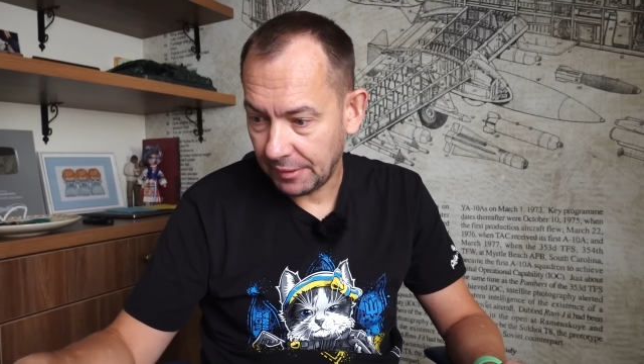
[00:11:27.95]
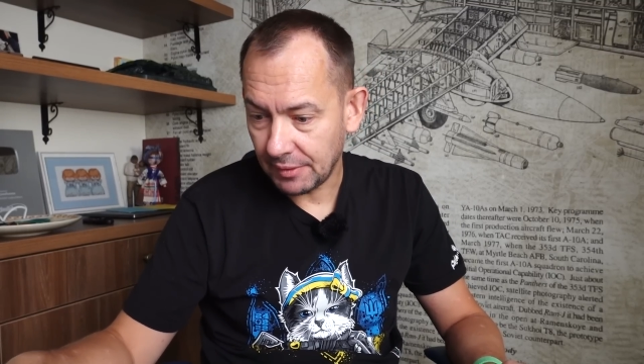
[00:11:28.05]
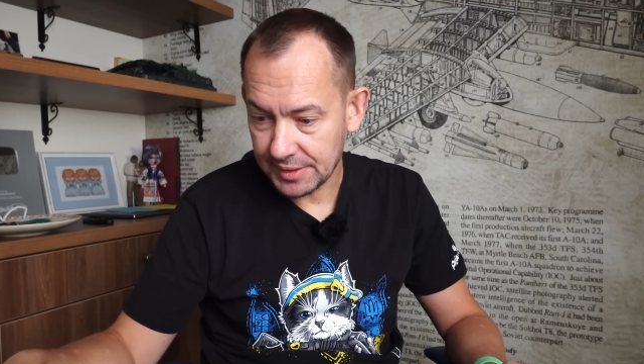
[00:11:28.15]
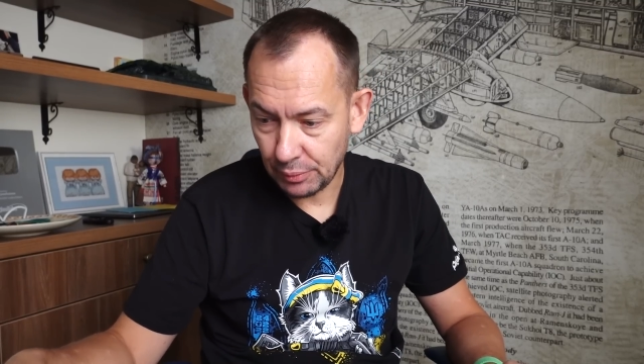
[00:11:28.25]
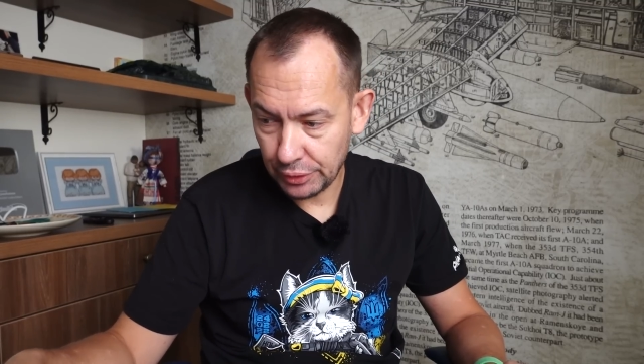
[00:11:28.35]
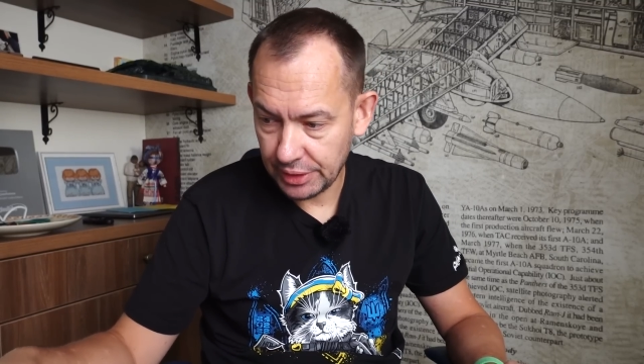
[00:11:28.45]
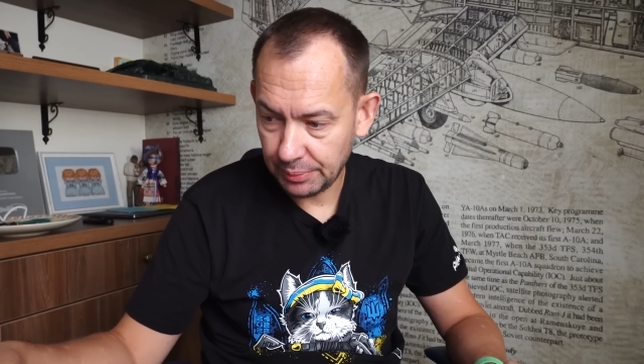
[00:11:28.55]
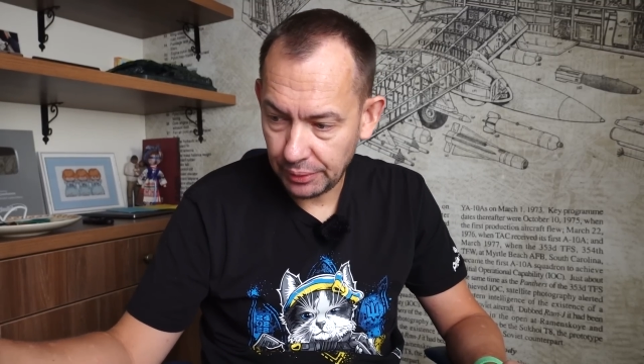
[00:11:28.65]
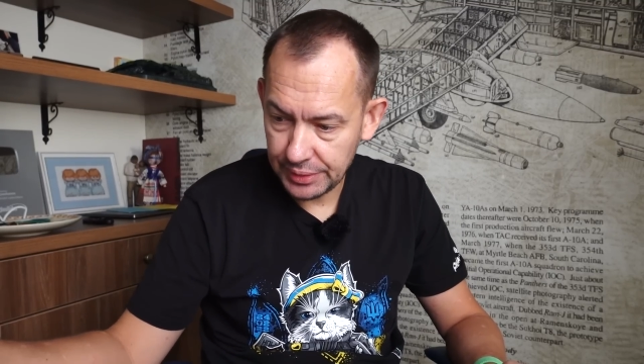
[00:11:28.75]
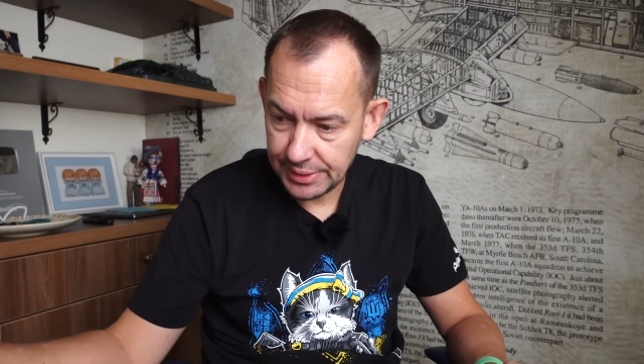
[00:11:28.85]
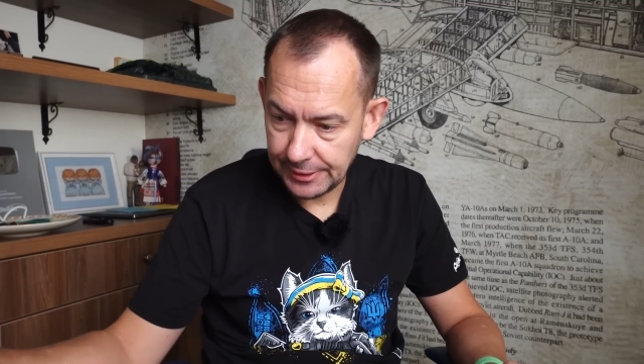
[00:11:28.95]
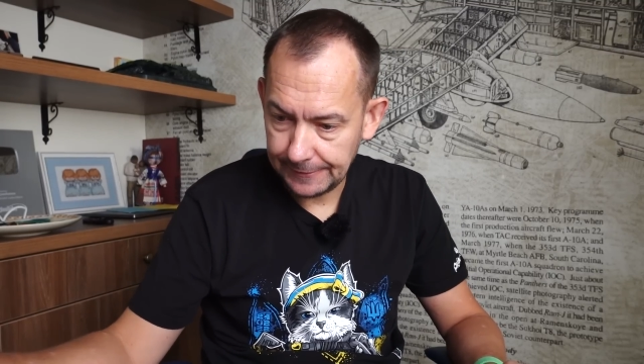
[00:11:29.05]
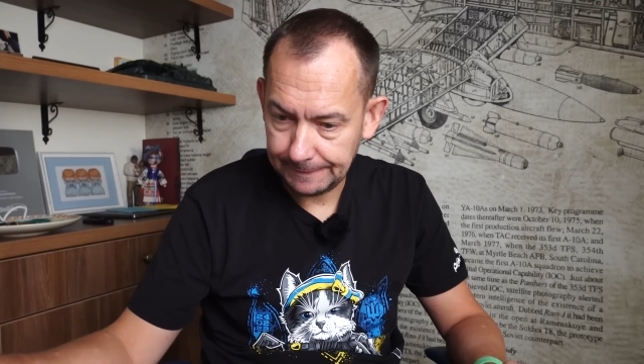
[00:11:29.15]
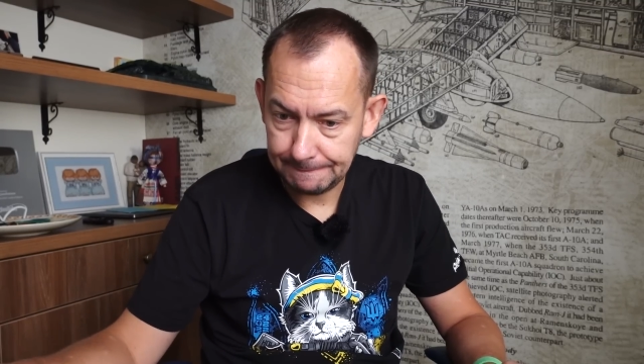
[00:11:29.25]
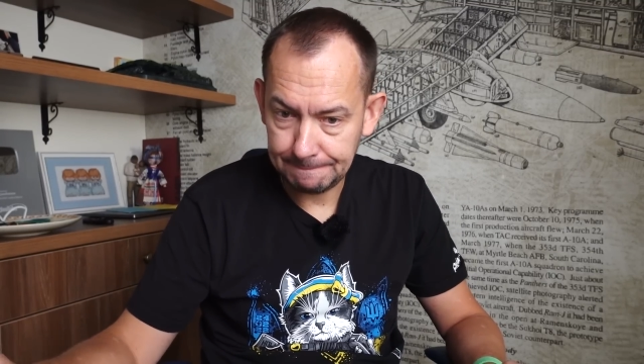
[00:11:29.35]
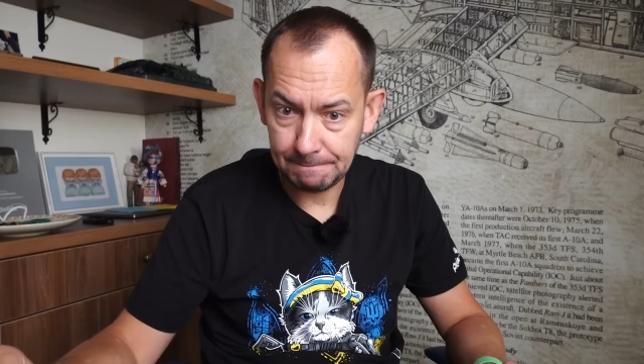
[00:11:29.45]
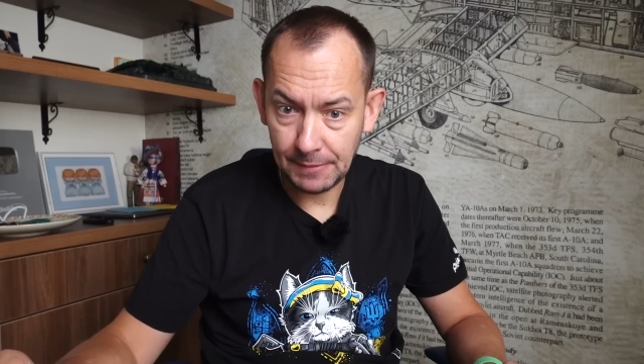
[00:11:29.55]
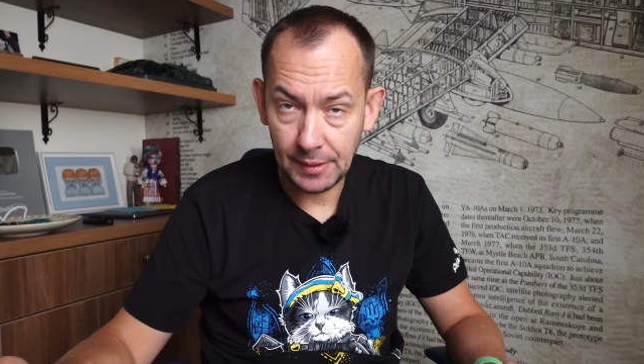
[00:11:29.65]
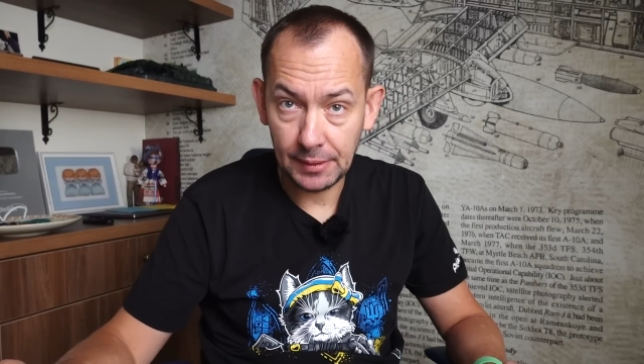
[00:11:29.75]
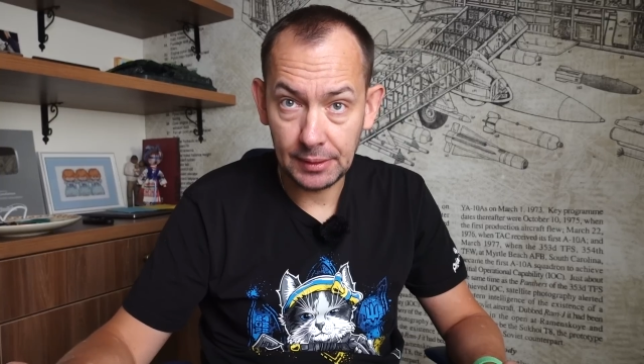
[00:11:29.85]
Возможно, просто
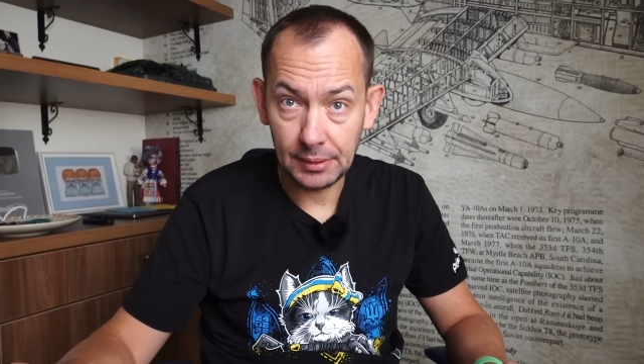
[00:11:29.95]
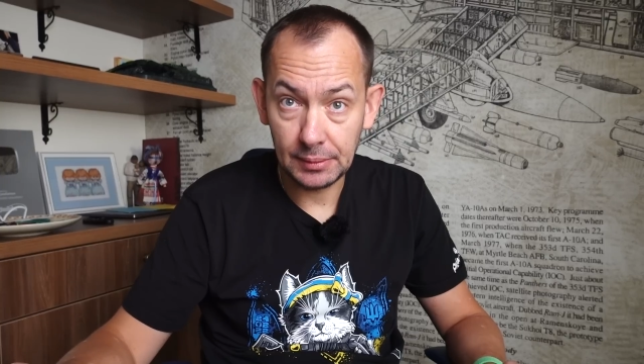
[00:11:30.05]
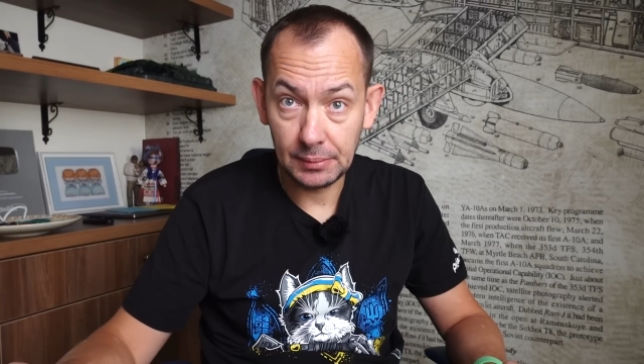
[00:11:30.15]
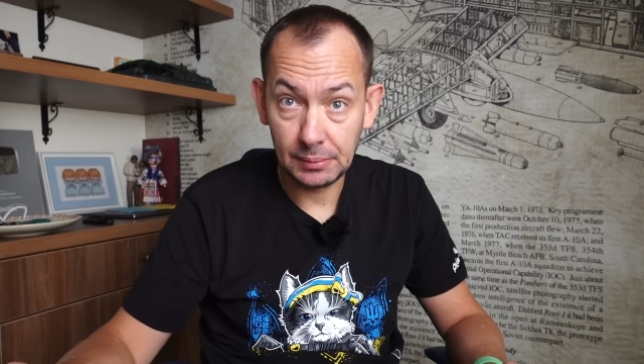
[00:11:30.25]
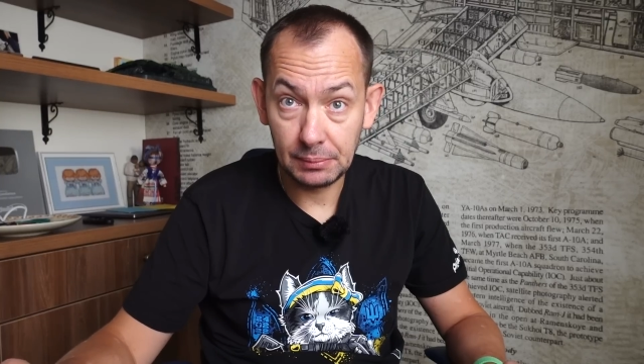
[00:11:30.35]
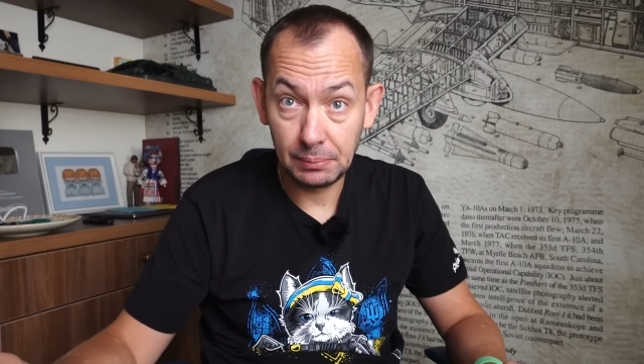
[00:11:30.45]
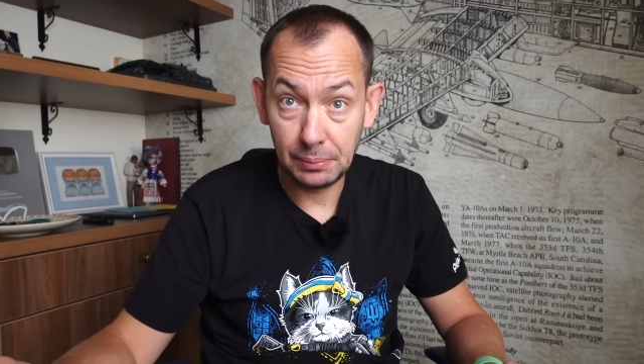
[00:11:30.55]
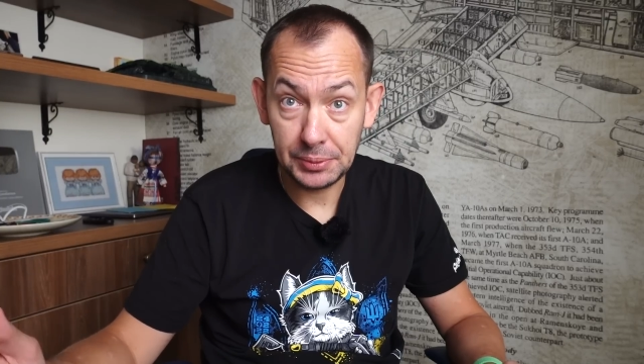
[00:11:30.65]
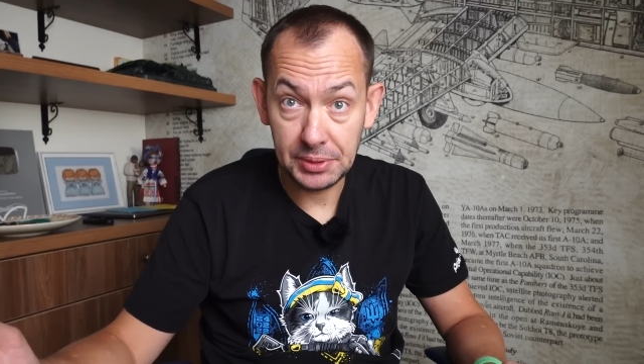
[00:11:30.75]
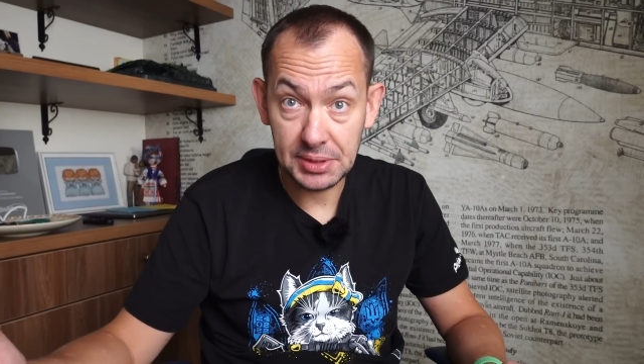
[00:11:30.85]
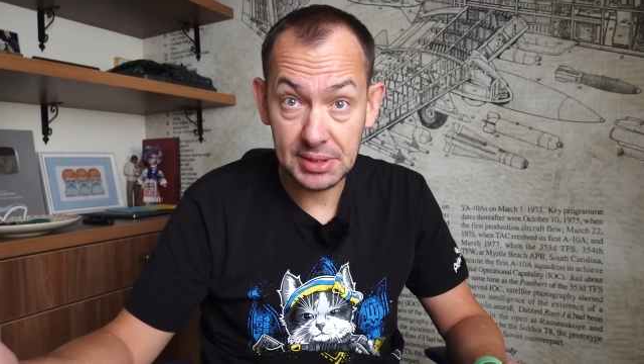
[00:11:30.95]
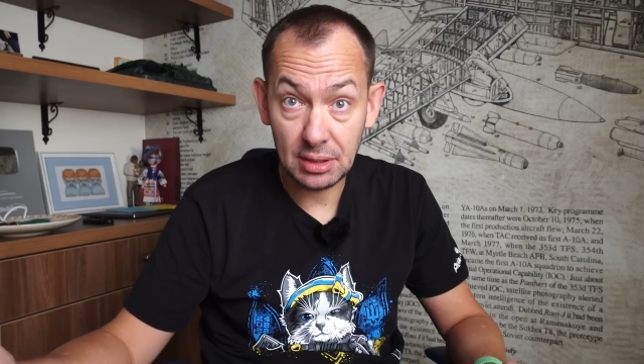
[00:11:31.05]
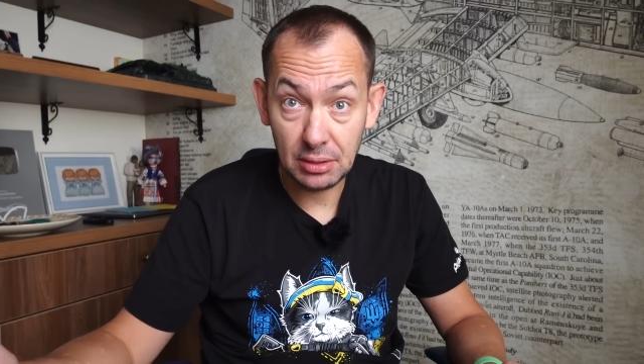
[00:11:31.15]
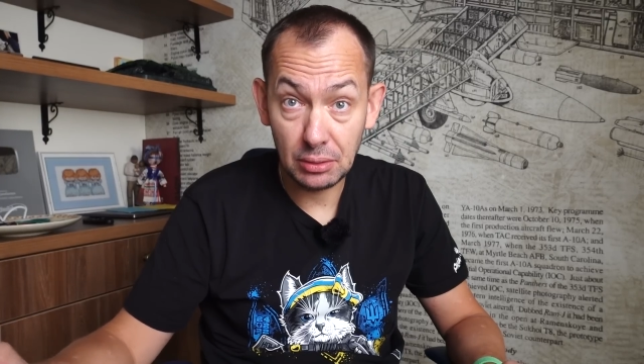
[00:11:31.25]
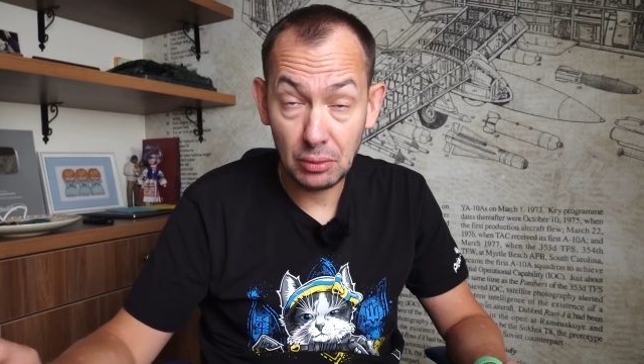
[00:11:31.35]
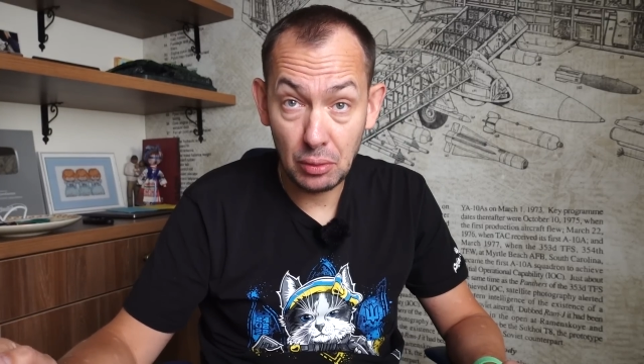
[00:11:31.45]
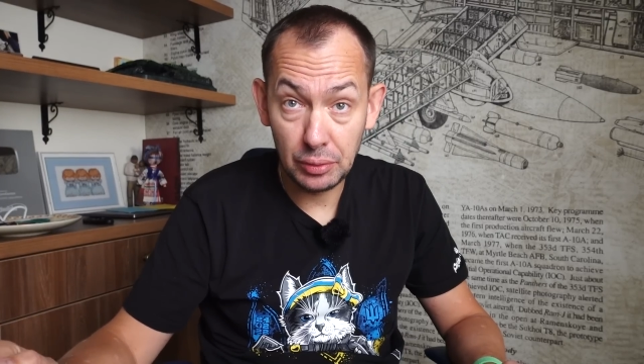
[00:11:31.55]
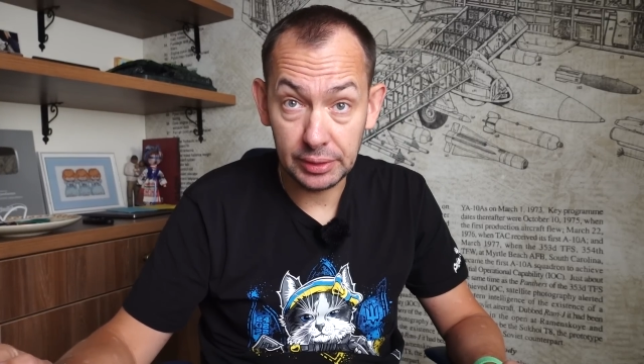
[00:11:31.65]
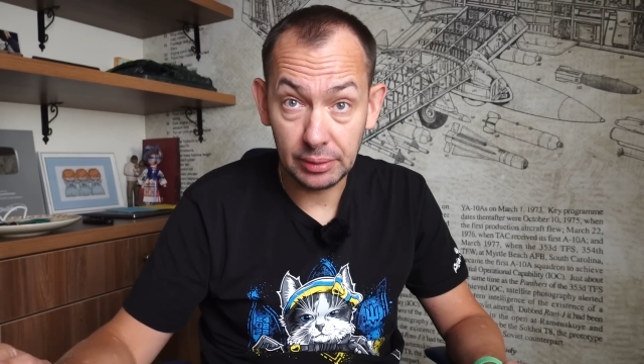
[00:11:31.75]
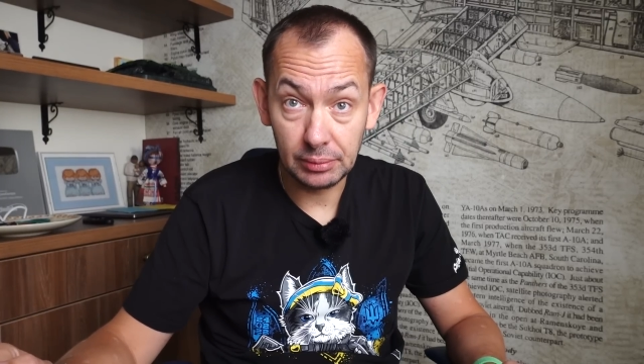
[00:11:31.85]
э, Путин стал
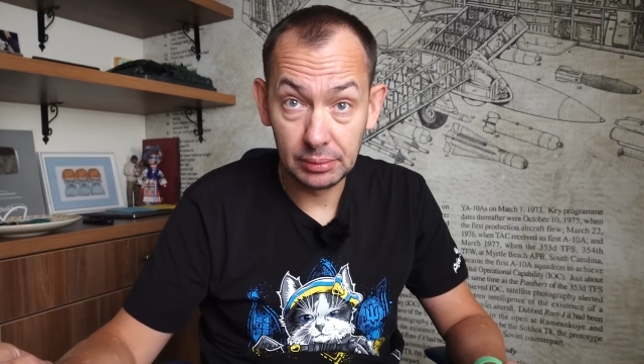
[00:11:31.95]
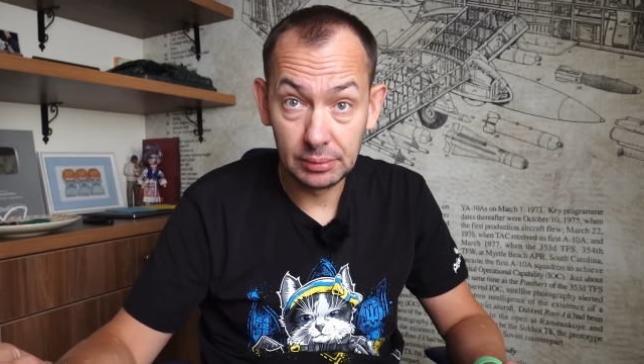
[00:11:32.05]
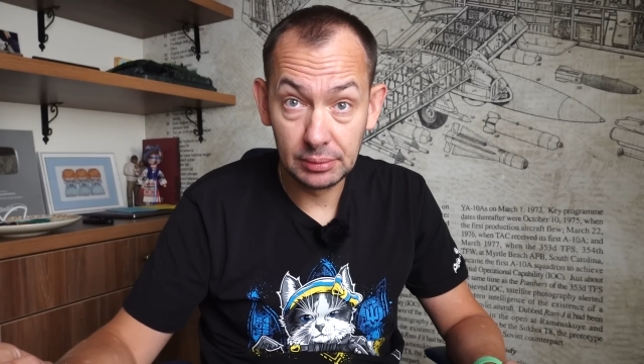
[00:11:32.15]
клоуном,